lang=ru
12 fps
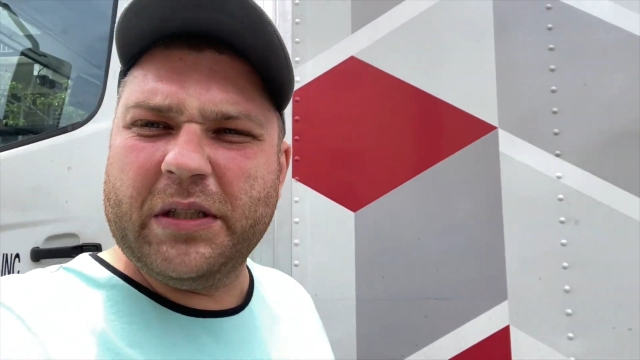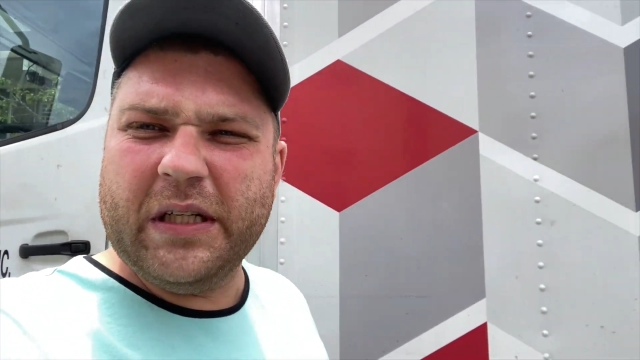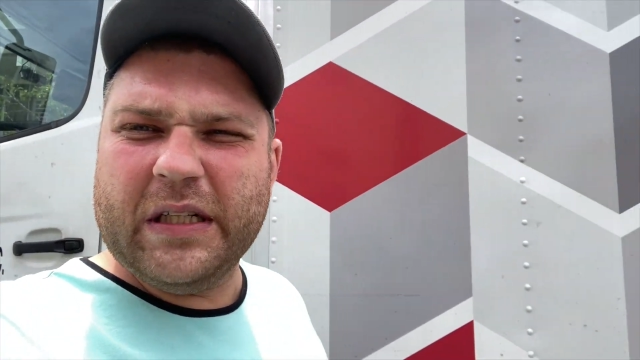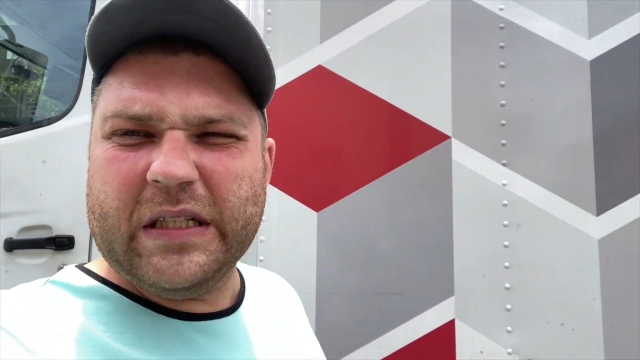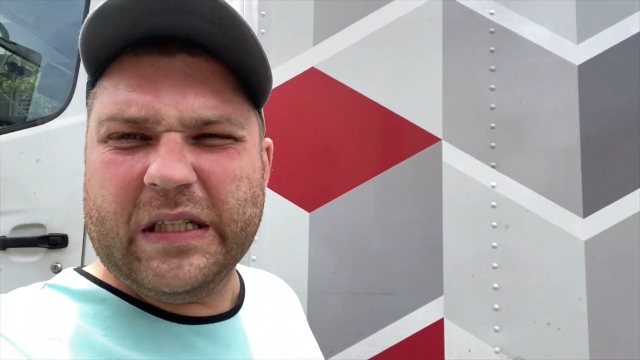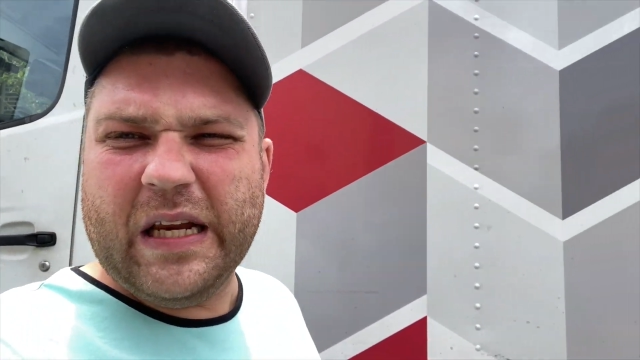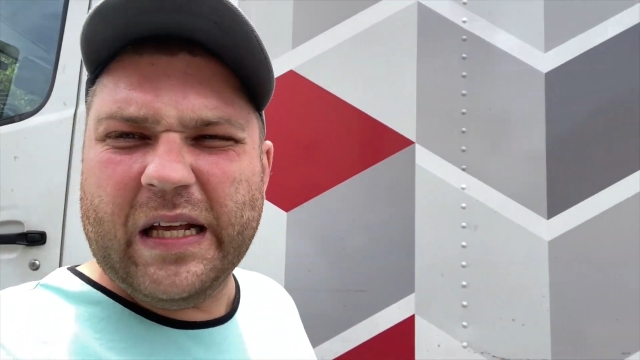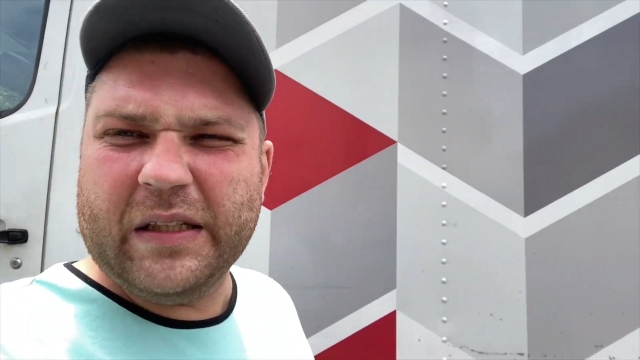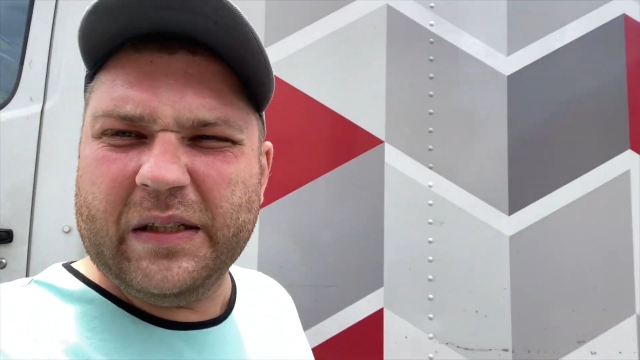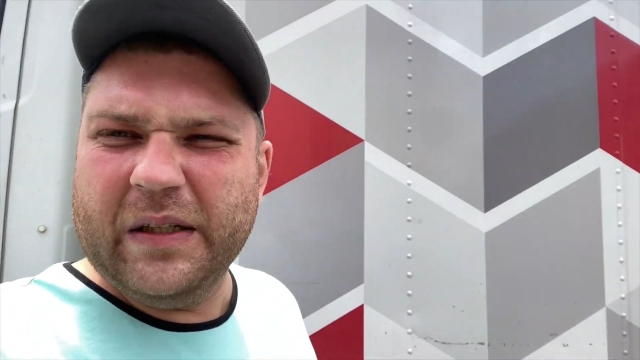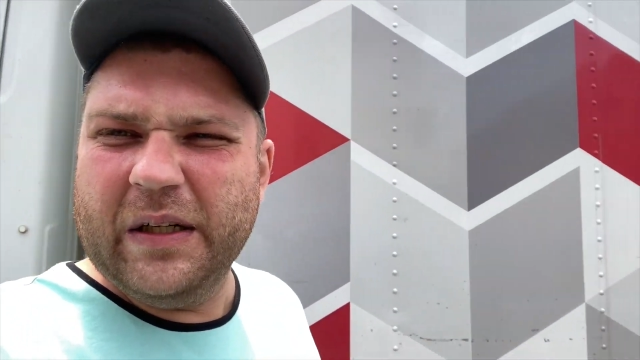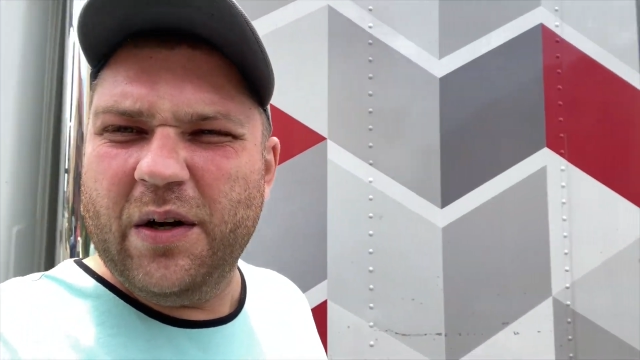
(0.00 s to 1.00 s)
30 лет
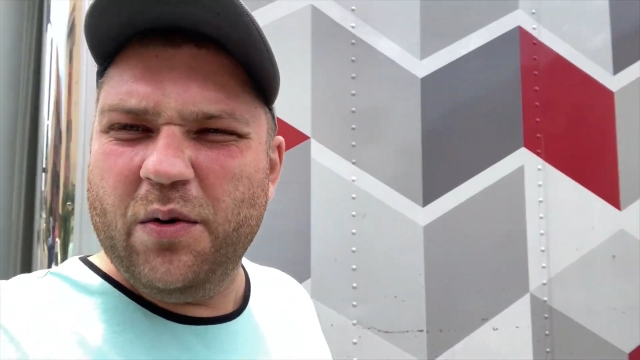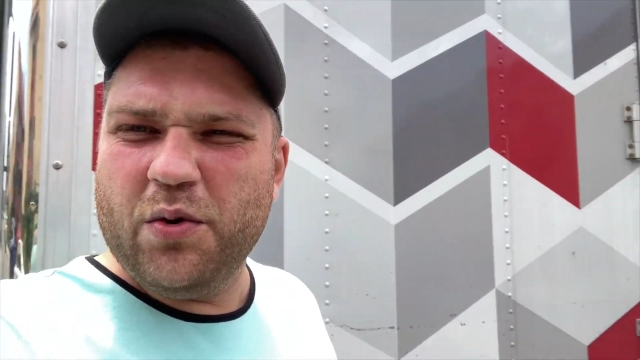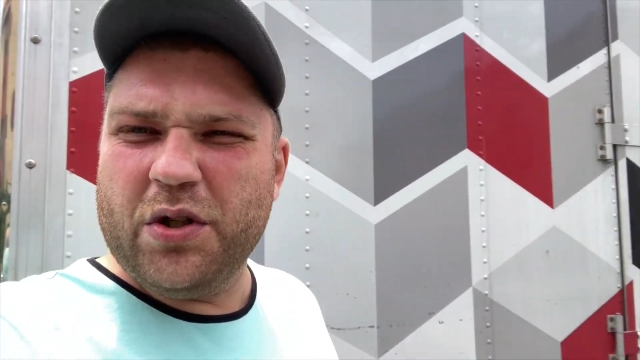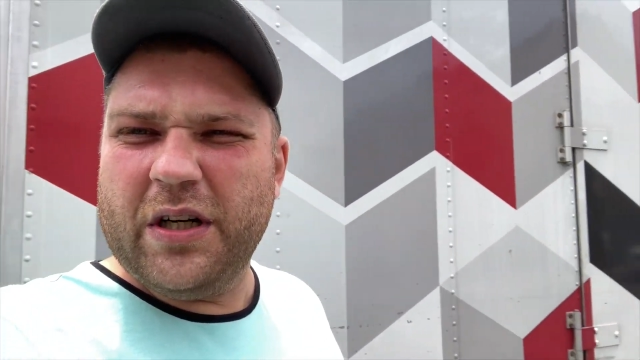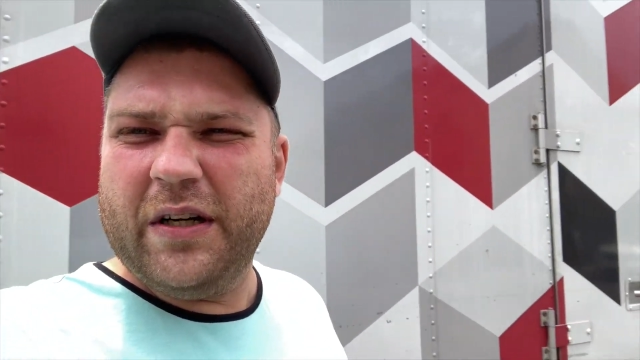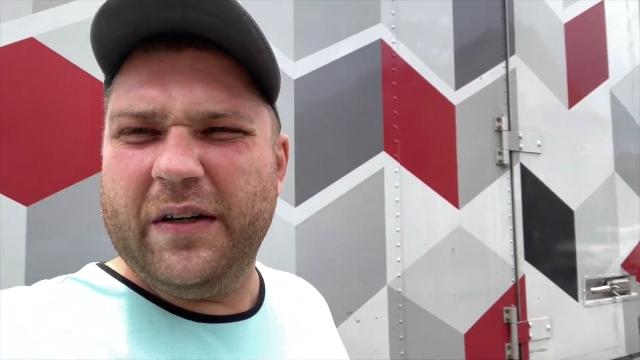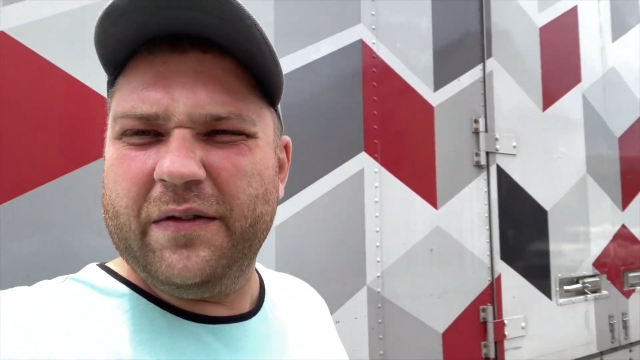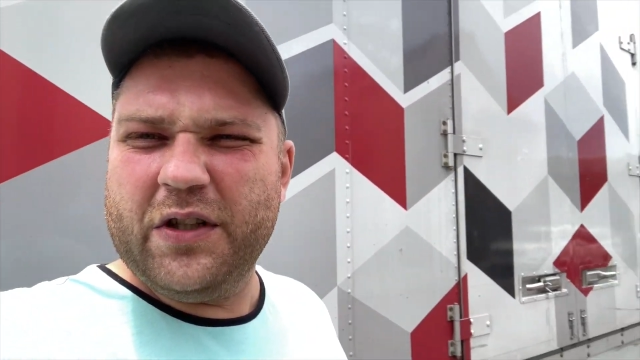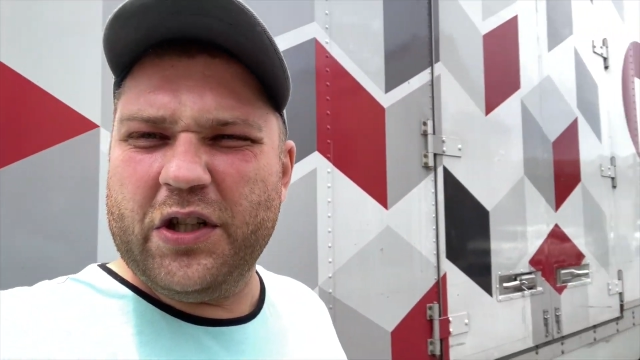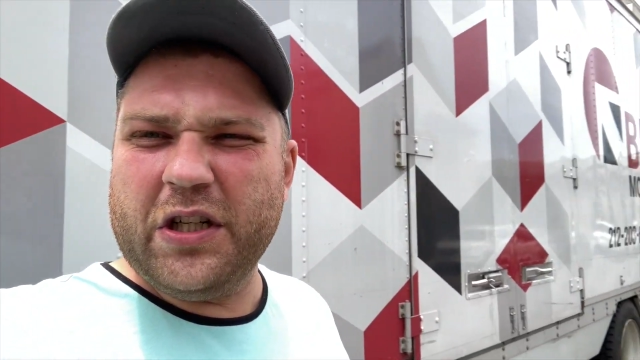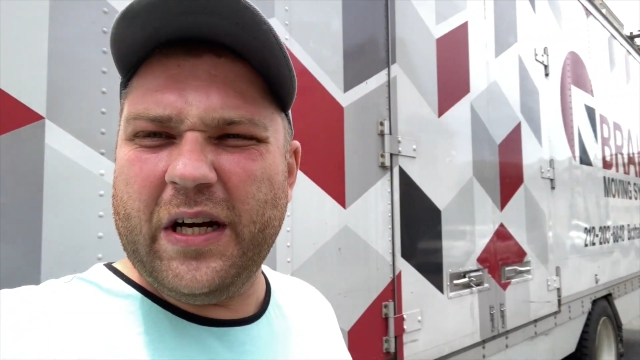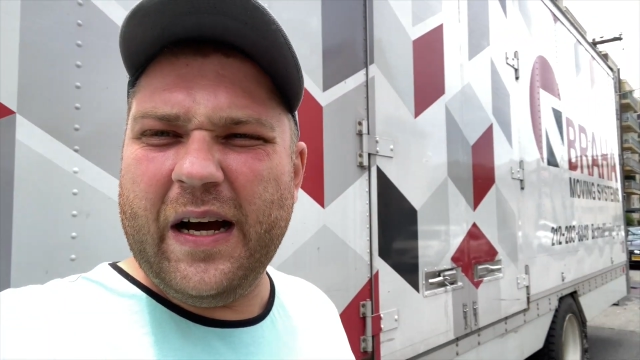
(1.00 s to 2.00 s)
уже в
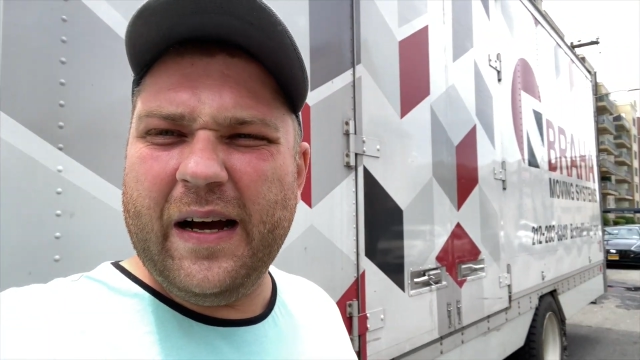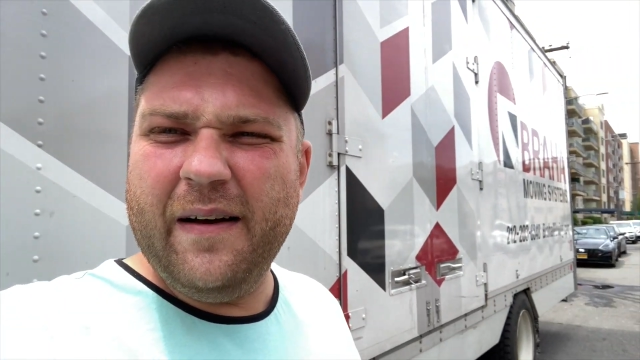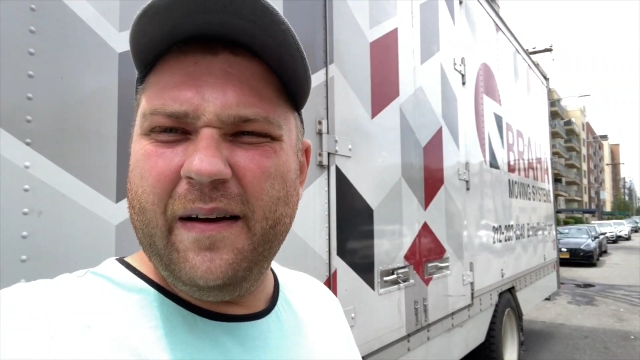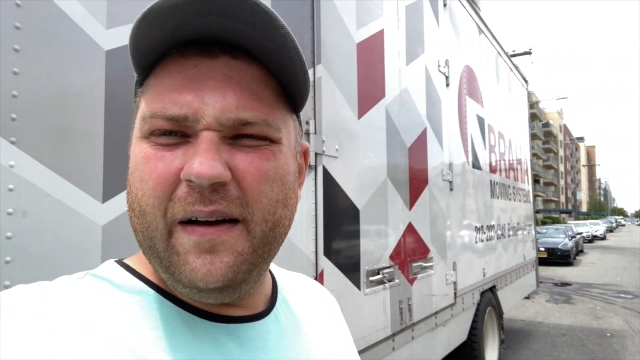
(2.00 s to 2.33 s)
США.